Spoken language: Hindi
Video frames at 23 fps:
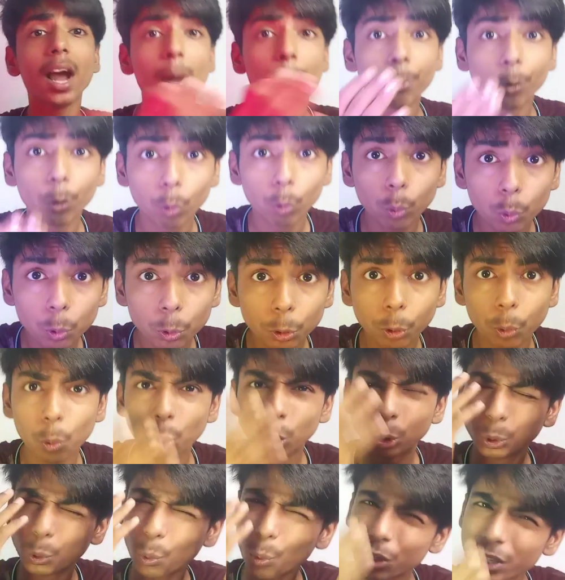आप रूट
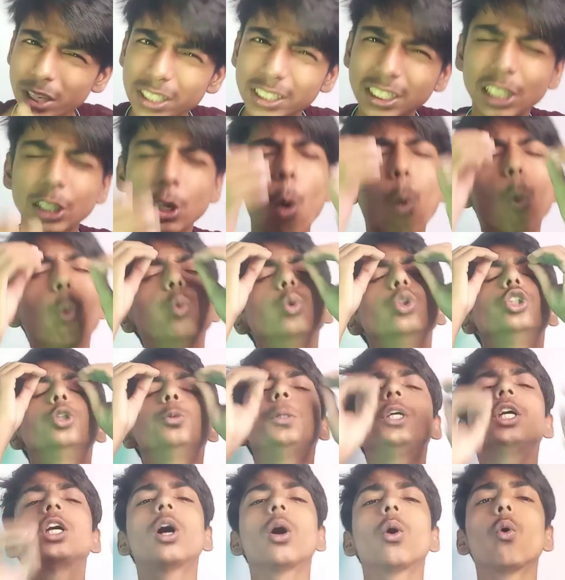हो छोड़ के चल जाओ कुछ
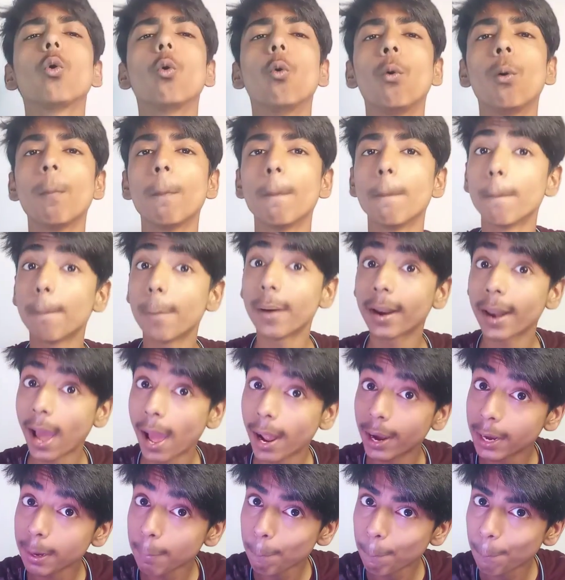भी करो
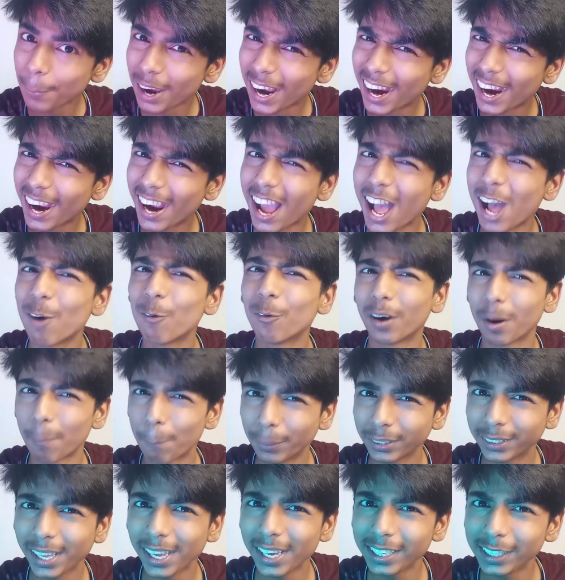मनाने पक्का आऊंगा
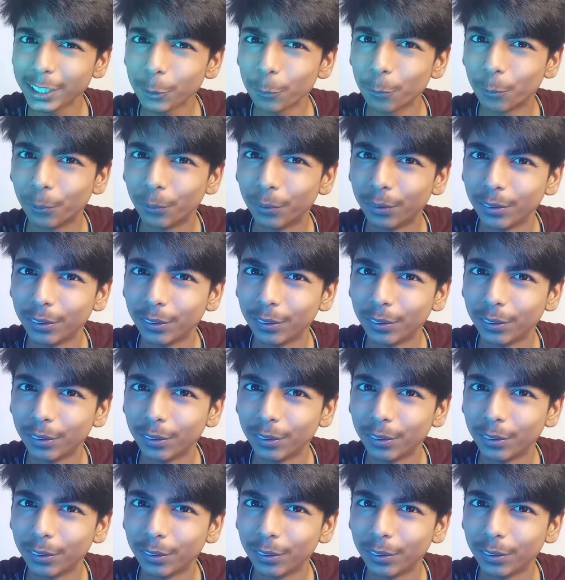पता है क्यों